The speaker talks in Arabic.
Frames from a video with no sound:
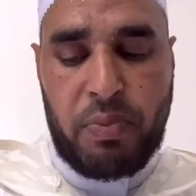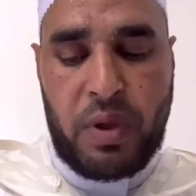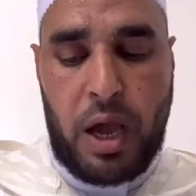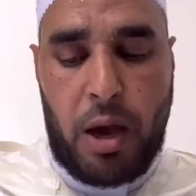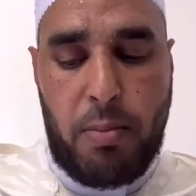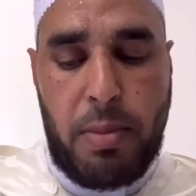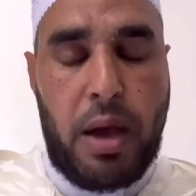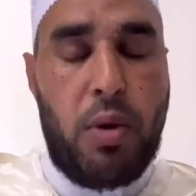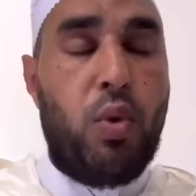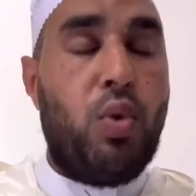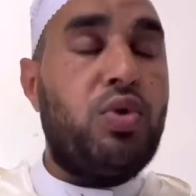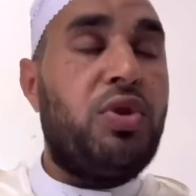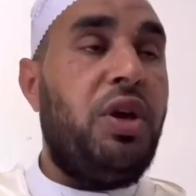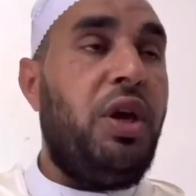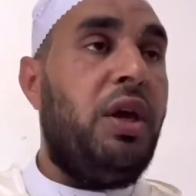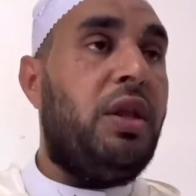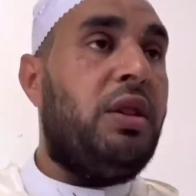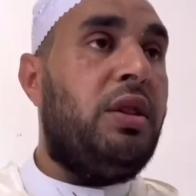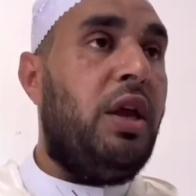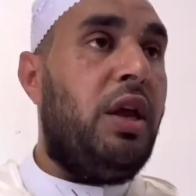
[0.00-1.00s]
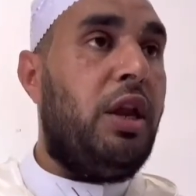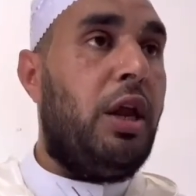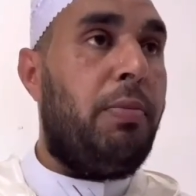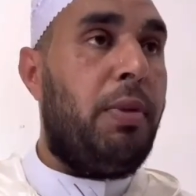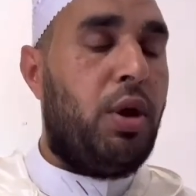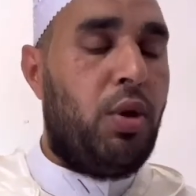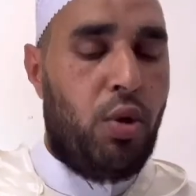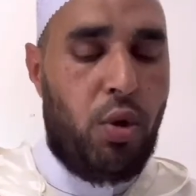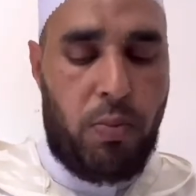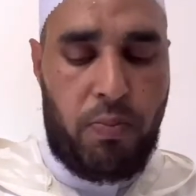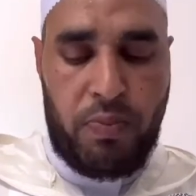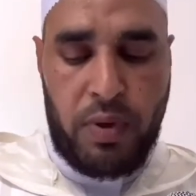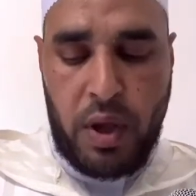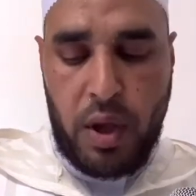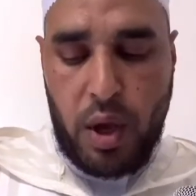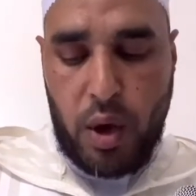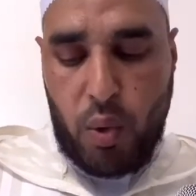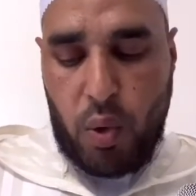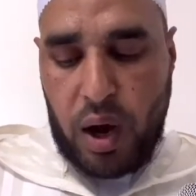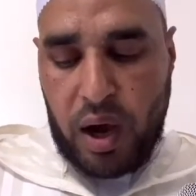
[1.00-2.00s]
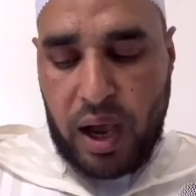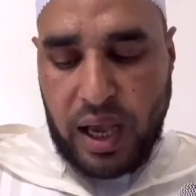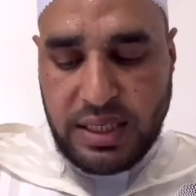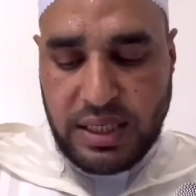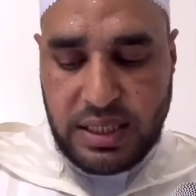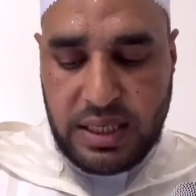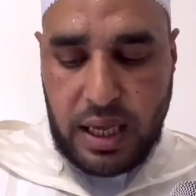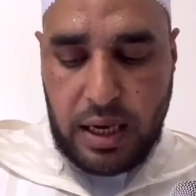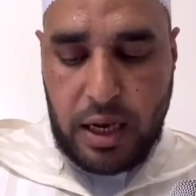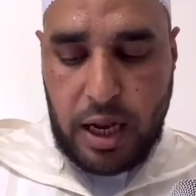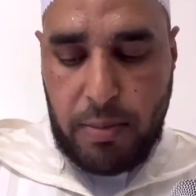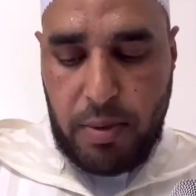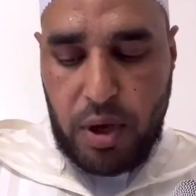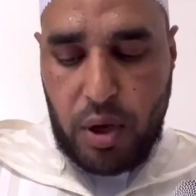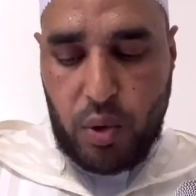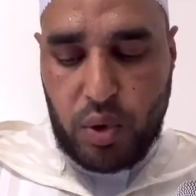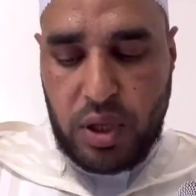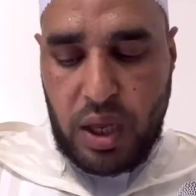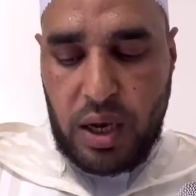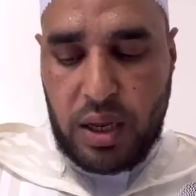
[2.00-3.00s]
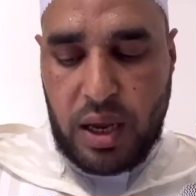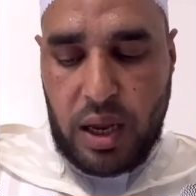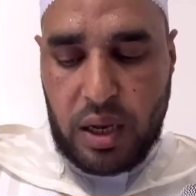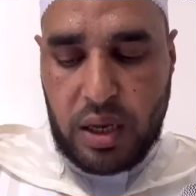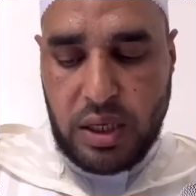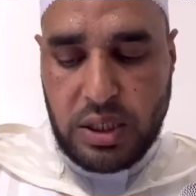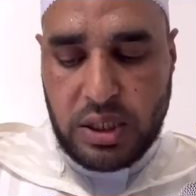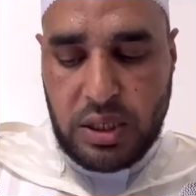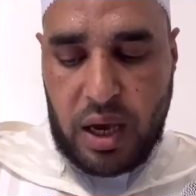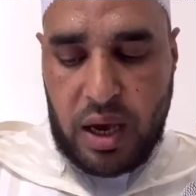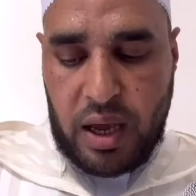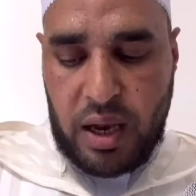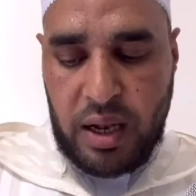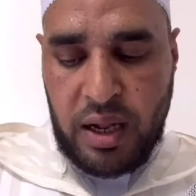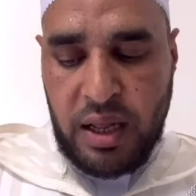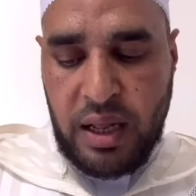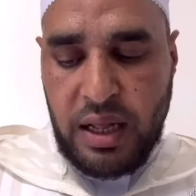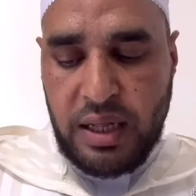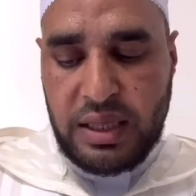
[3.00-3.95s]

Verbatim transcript: كموضع الدين منهم وخص النبي تلك الخصال